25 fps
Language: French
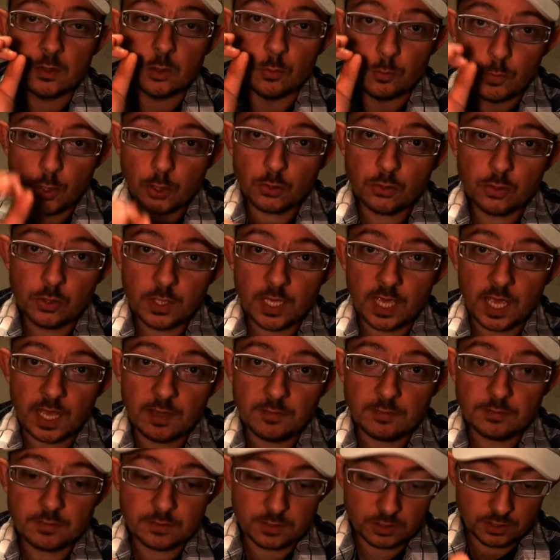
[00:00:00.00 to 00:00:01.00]
Le
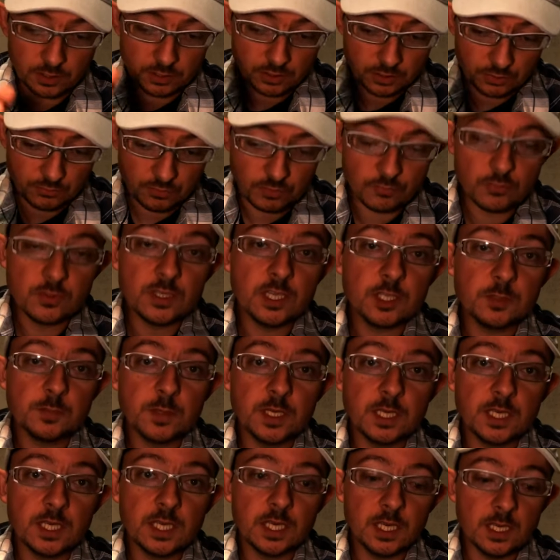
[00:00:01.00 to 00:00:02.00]
porte-greffe, je vais vous
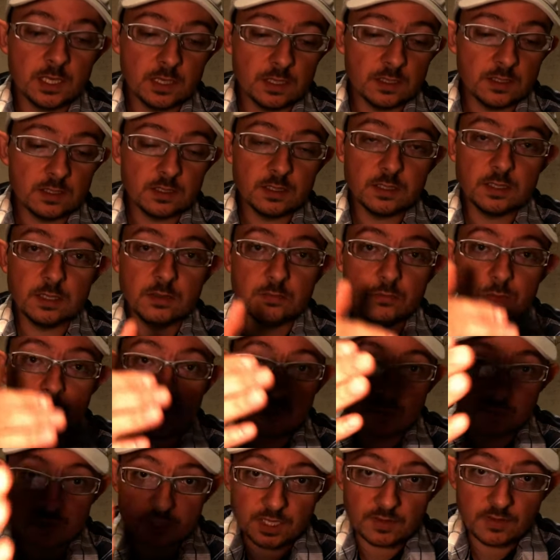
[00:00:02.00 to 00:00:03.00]
expliquer, si vous
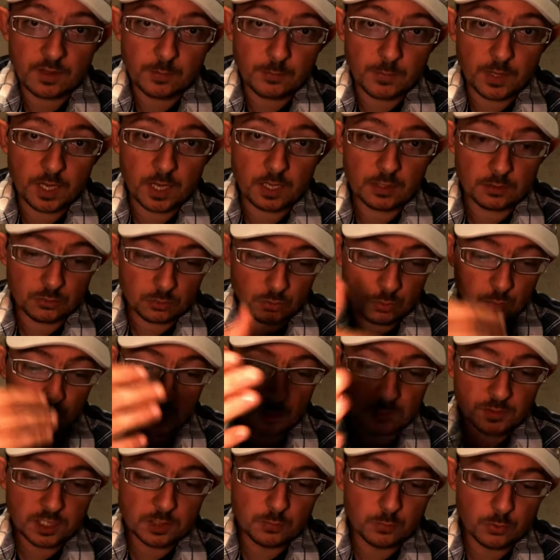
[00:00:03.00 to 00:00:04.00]
ne le savez pas,
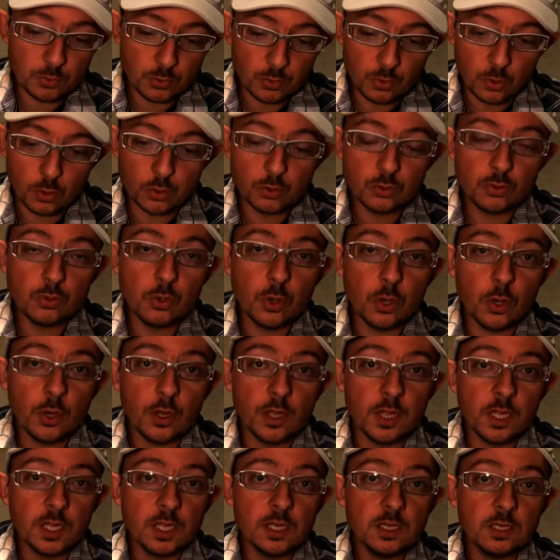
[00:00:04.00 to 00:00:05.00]
sûrement un petit peu de retour,
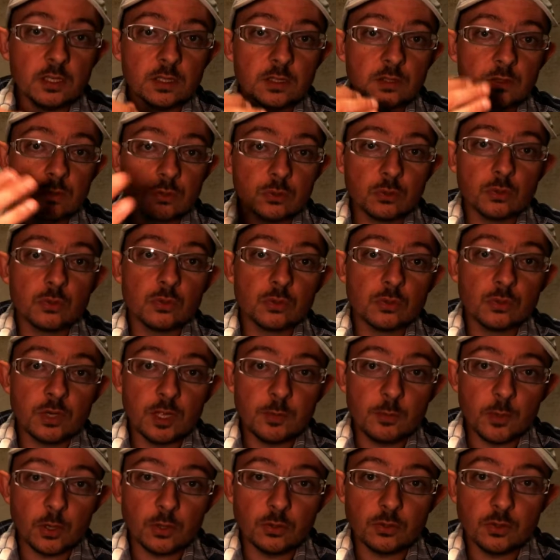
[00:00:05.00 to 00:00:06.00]
ce que sont
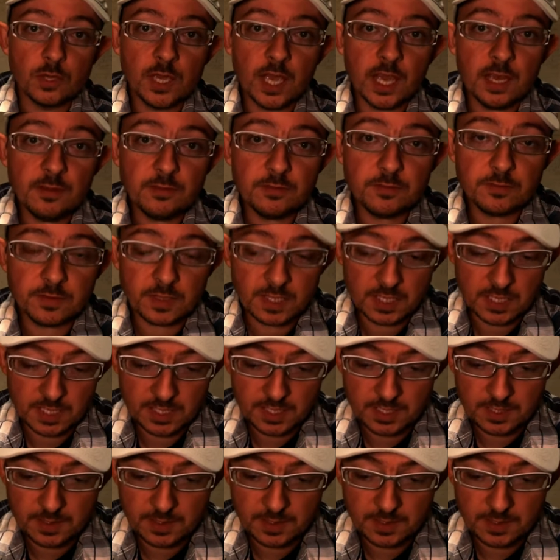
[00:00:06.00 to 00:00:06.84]
les porte-greffes.